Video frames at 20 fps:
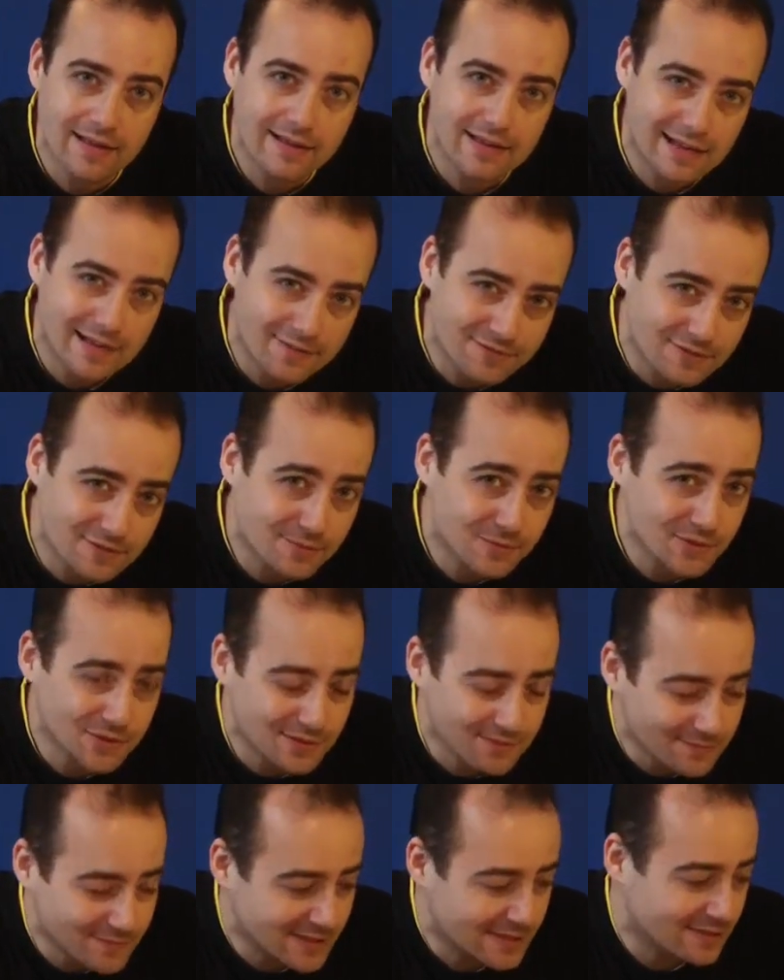dafür
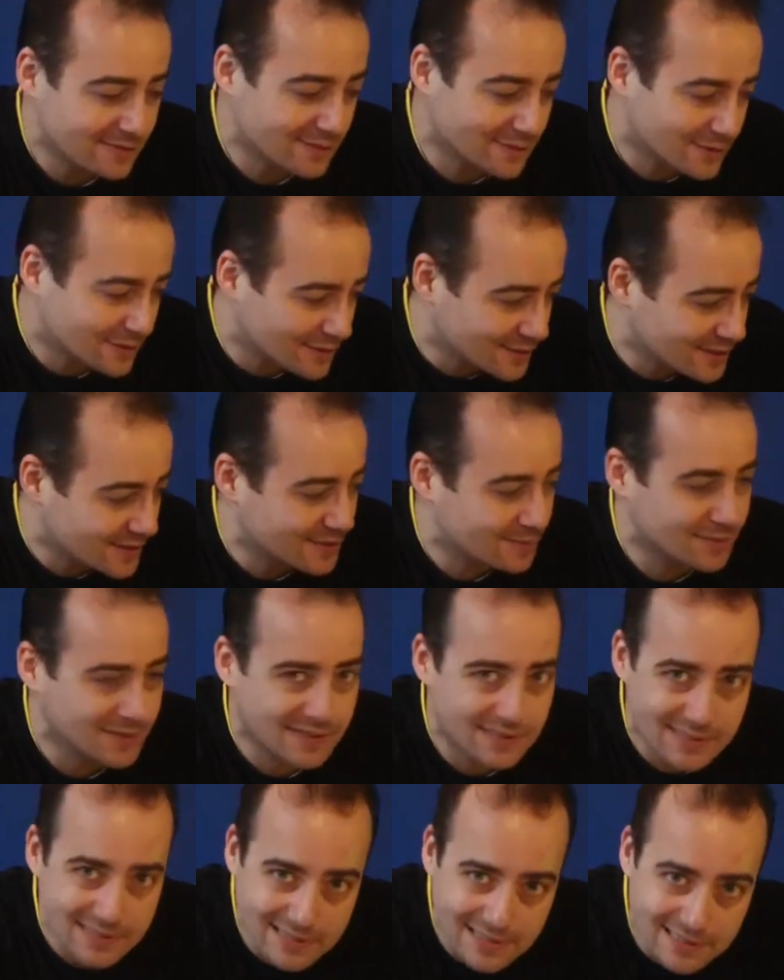müssen wir auch teuer
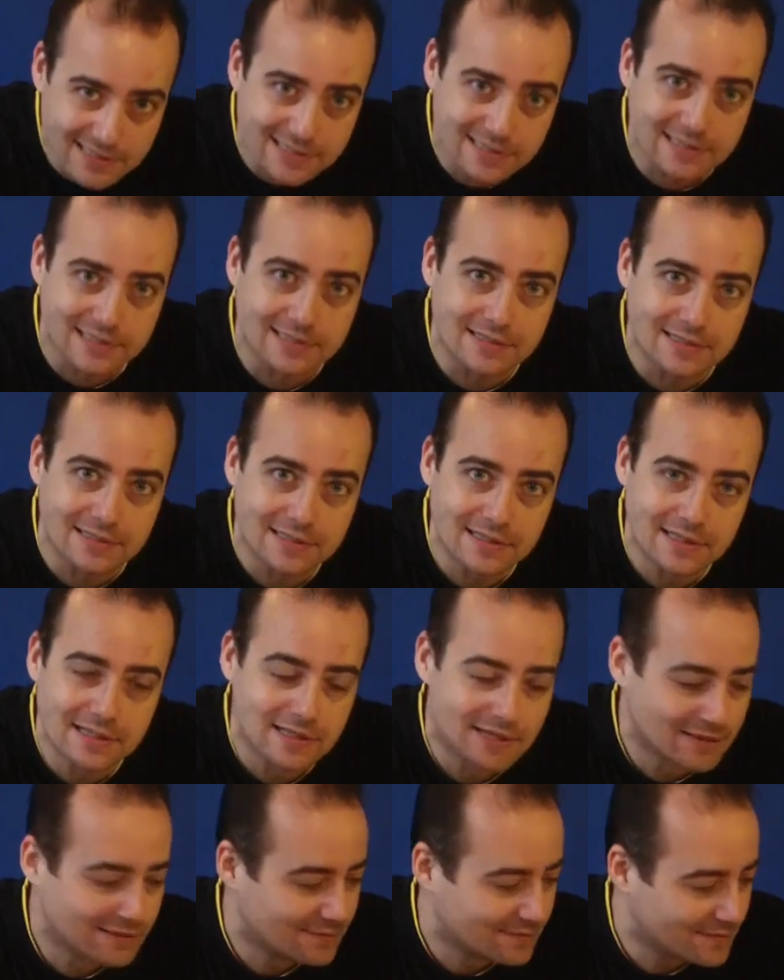bezahlen.
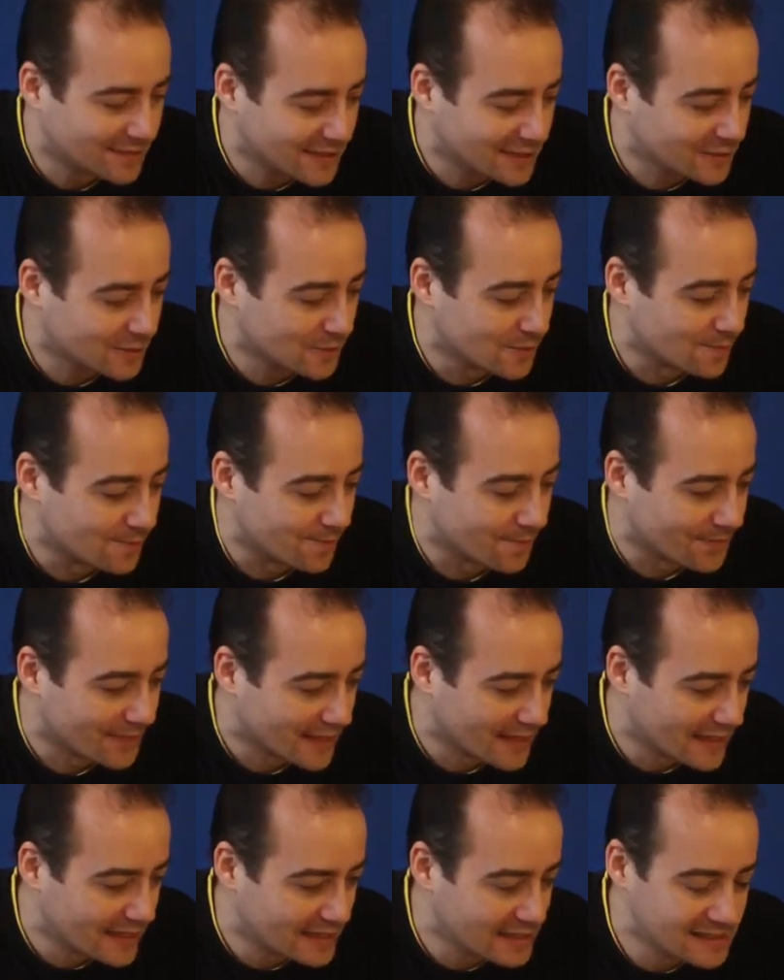Warum?
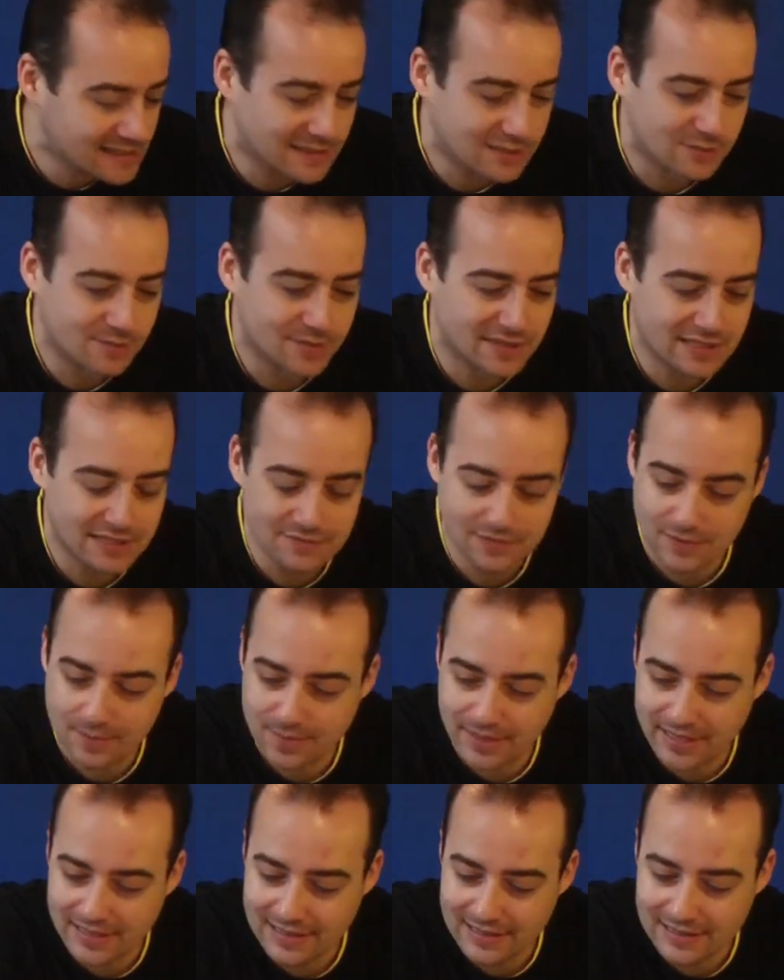Also, mit den
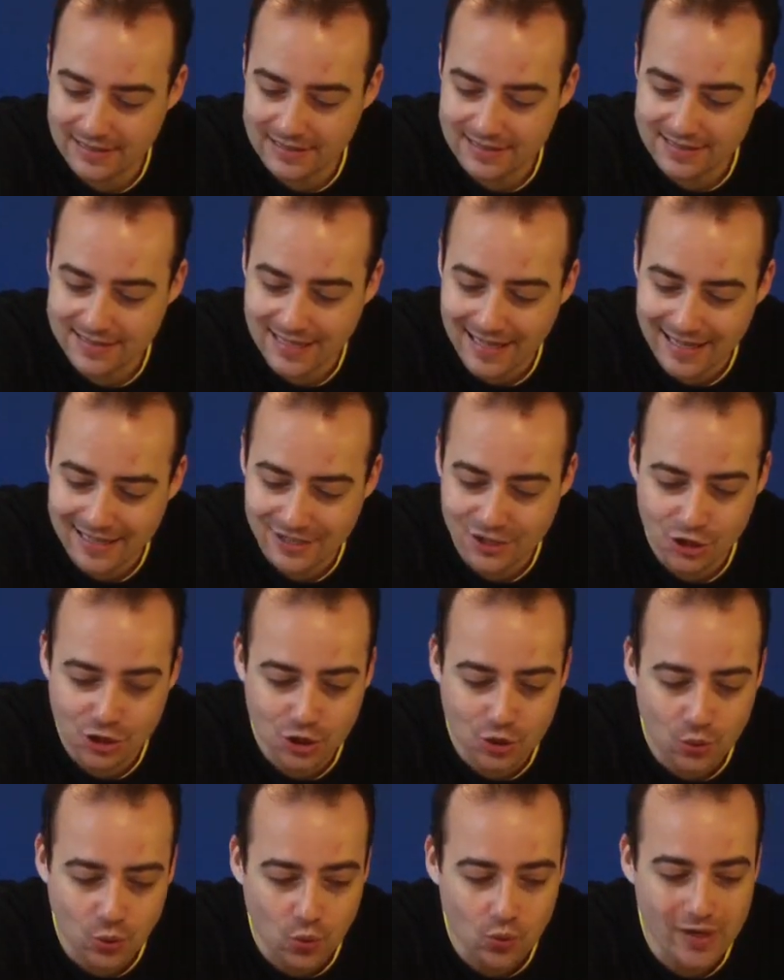Verbrennern, das hat
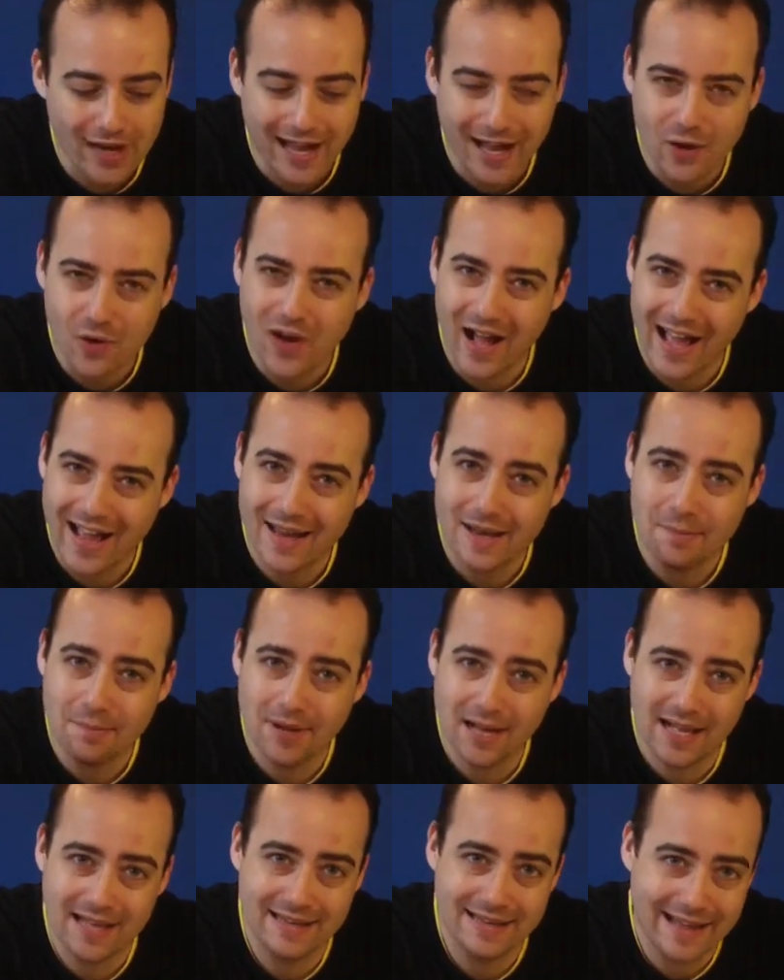schon auch ein
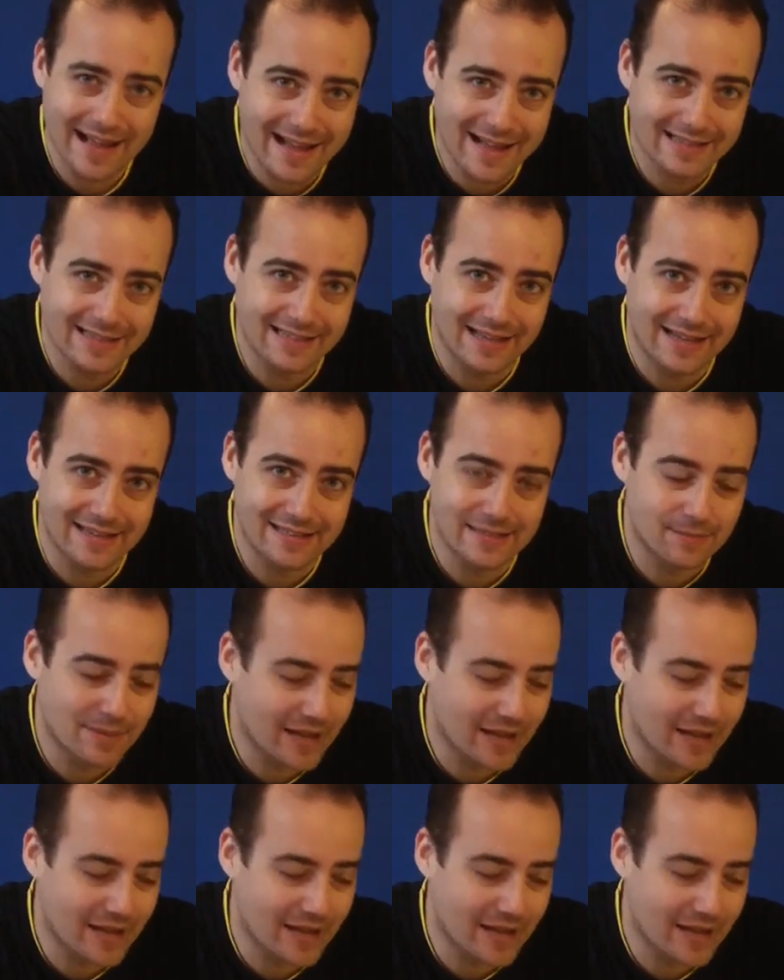paar Nachteile